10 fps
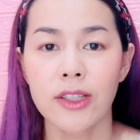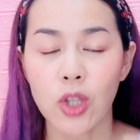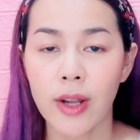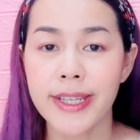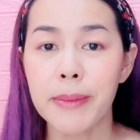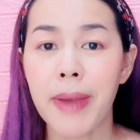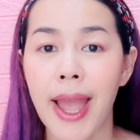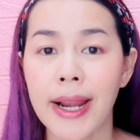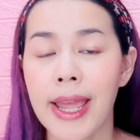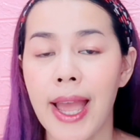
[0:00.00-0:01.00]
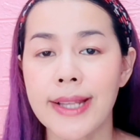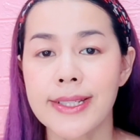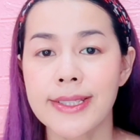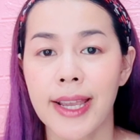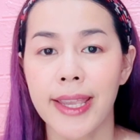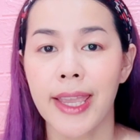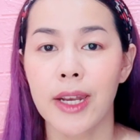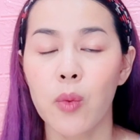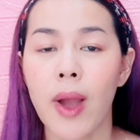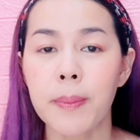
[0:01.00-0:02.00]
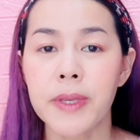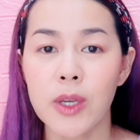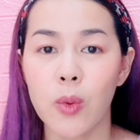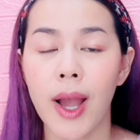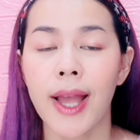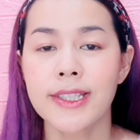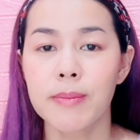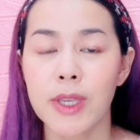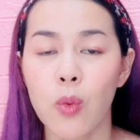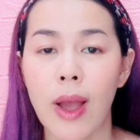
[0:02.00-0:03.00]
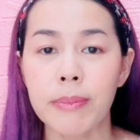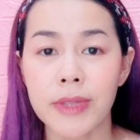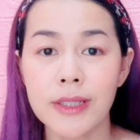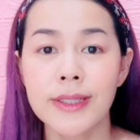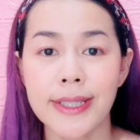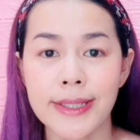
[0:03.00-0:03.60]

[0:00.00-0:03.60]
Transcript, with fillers: ตอนที่มาร์กนะคะจะสังเกตได้ว่าผิวอะค่ะจะมีความตึง